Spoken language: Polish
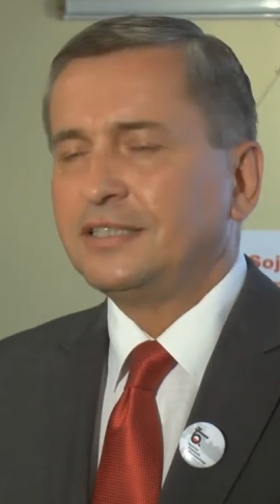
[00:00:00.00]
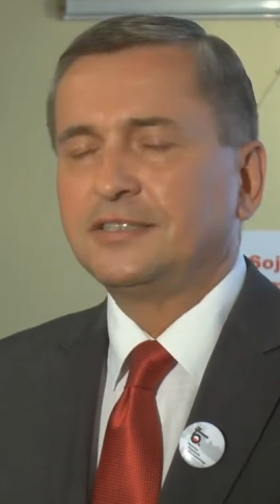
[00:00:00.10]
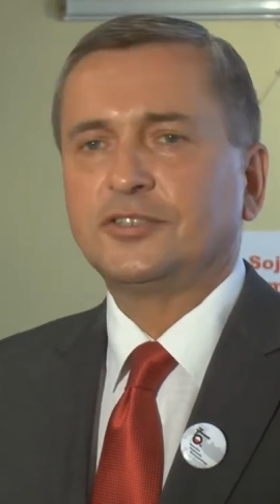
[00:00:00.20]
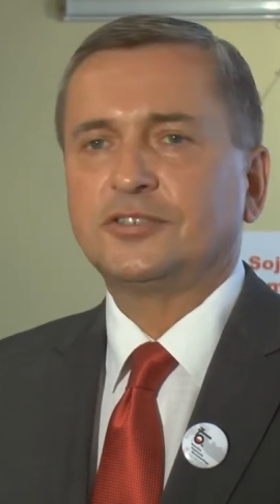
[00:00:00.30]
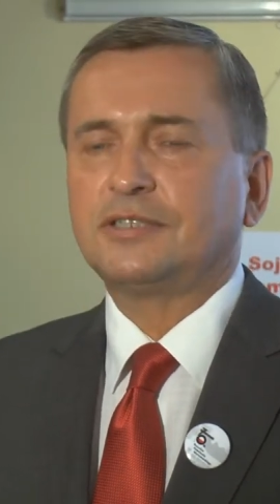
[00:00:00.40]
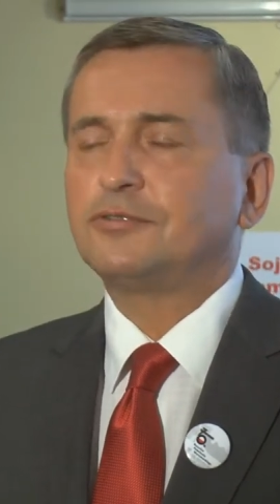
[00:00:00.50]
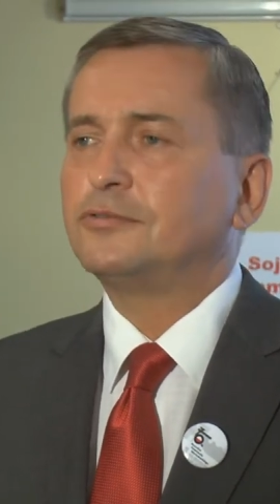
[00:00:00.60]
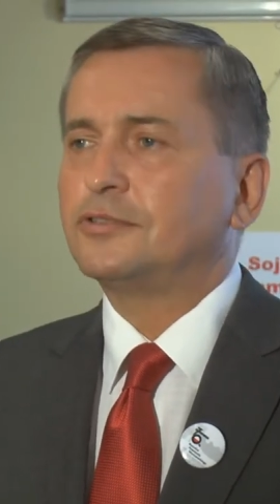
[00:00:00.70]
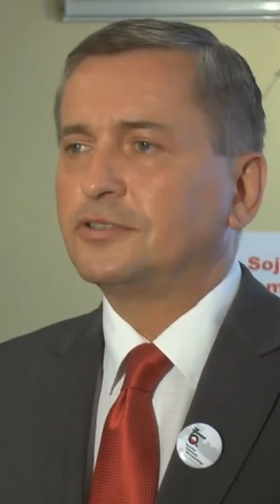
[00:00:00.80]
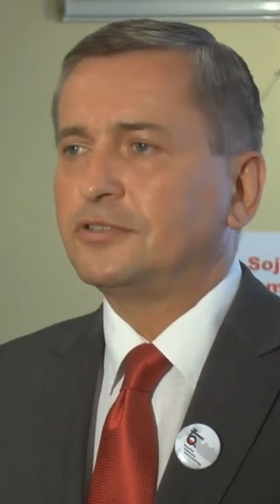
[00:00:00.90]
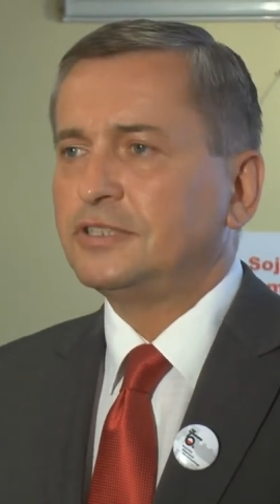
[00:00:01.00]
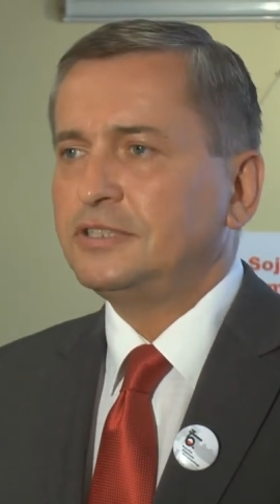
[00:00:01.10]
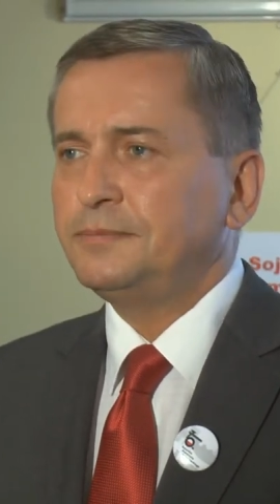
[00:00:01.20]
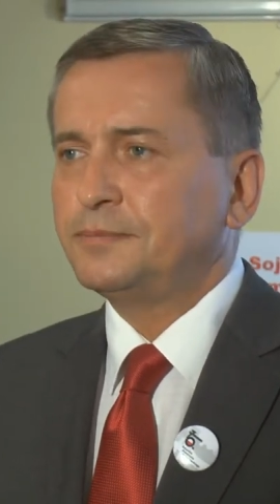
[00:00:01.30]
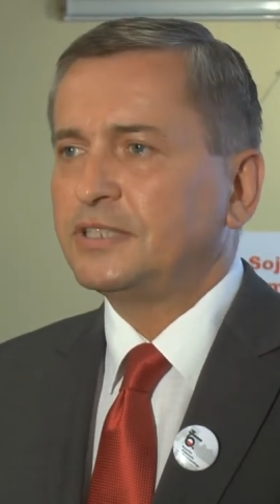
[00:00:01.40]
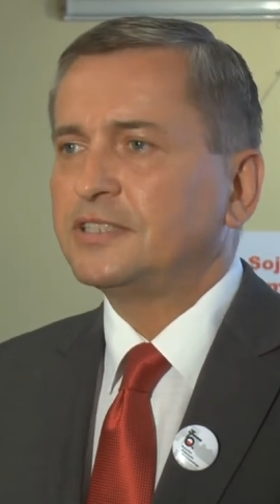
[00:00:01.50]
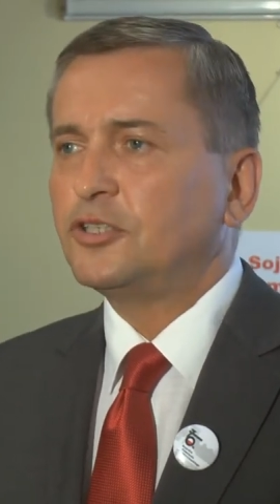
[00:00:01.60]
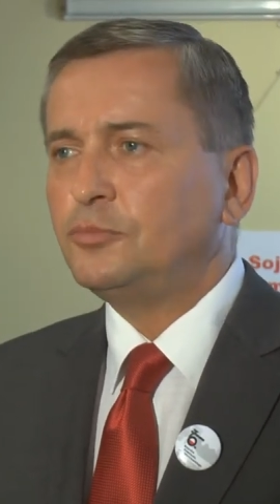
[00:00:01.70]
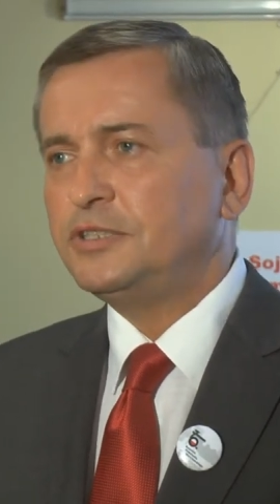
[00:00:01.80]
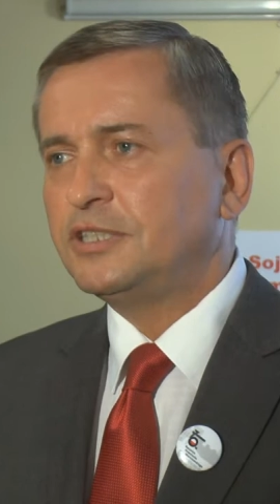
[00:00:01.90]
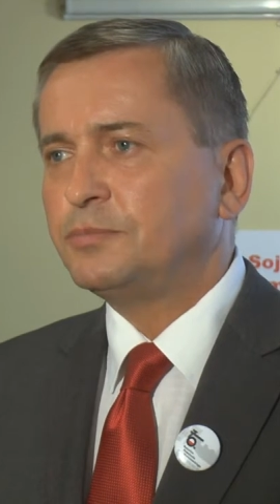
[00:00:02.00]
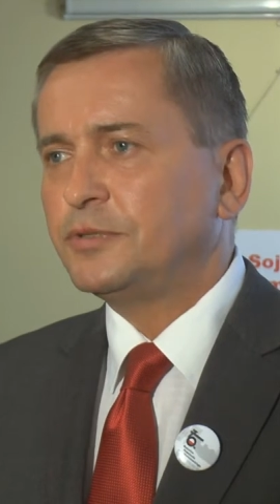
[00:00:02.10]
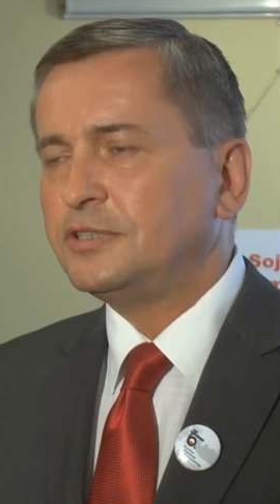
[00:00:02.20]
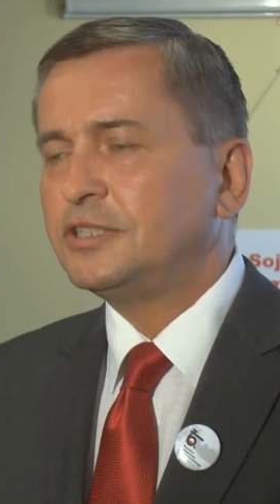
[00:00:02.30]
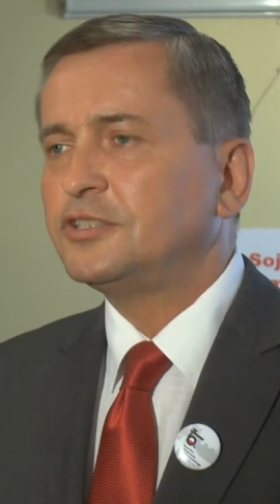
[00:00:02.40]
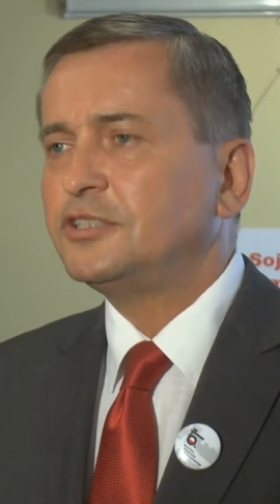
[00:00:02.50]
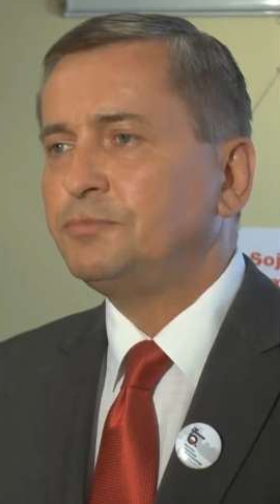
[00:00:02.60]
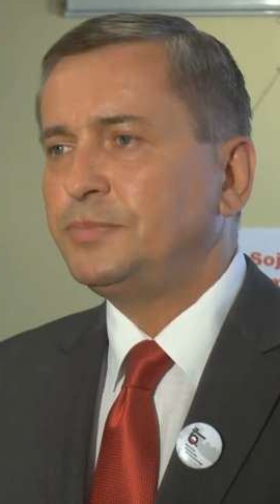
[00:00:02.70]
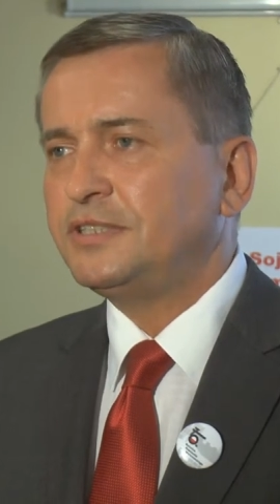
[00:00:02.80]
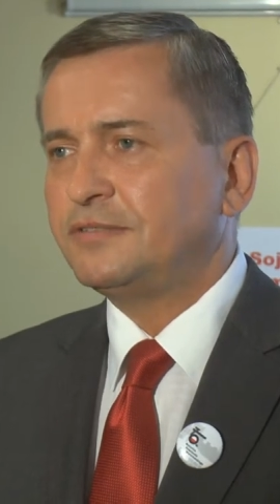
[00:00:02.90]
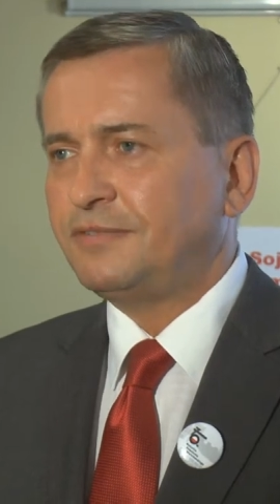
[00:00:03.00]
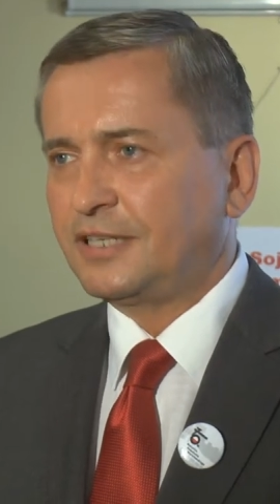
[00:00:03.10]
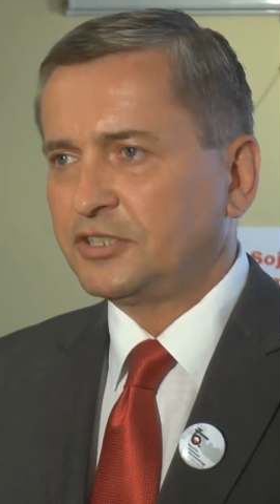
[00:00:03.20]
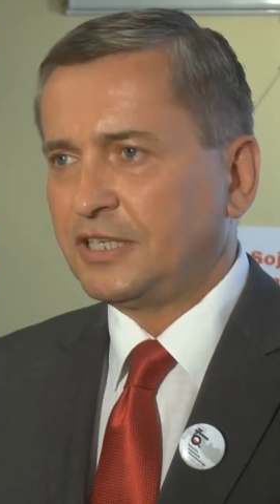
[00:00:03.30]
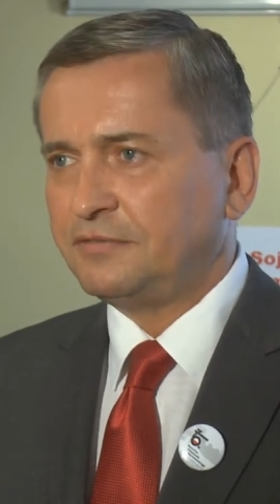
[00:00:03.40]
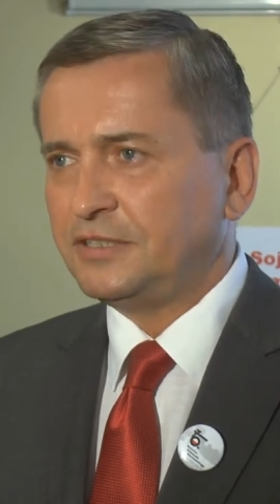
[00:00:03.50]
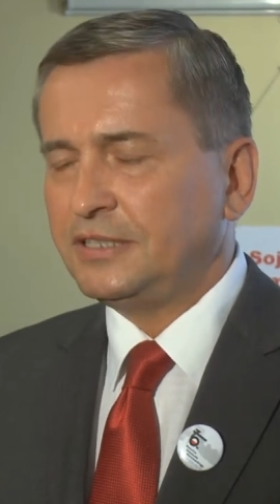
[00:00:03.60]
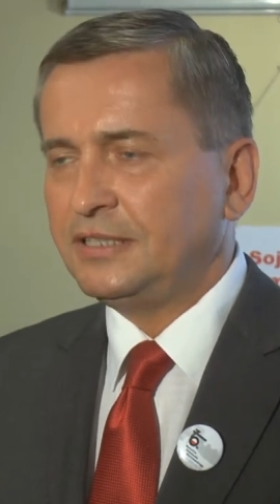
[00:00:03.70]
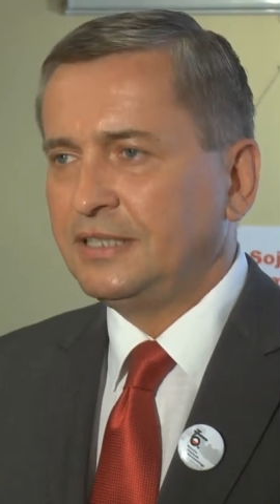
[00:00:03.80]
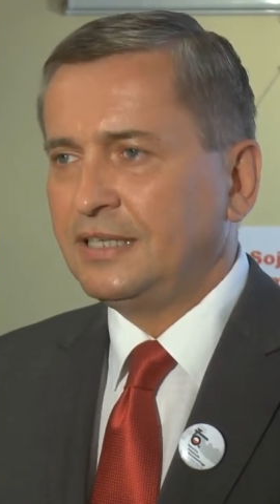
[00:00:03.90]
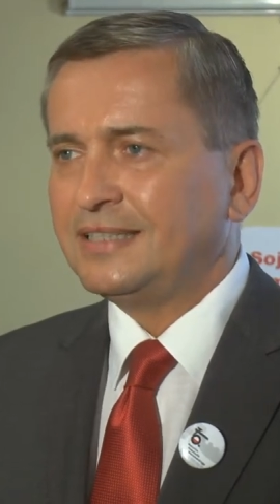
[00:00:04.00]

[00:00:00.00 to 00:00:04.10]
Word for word: został zgłoszony przez Komitet Polityczny PiS w Warszawie